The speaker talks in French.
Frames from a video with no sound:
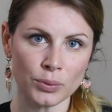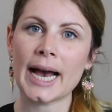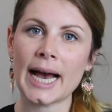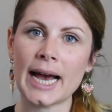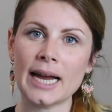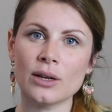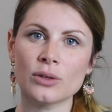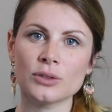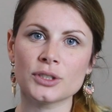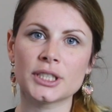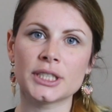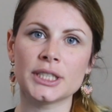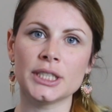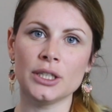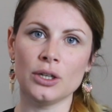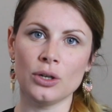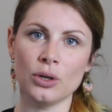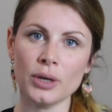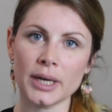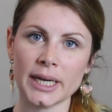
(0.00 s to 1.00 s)

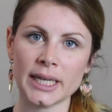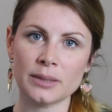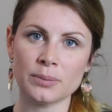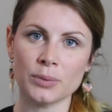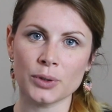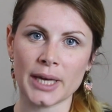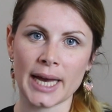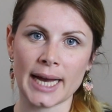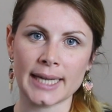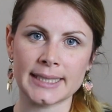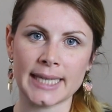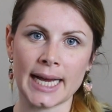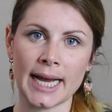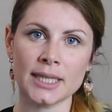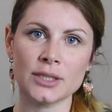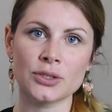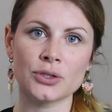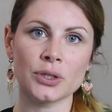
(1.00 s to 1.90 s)
ralentit le rythme cardiaque,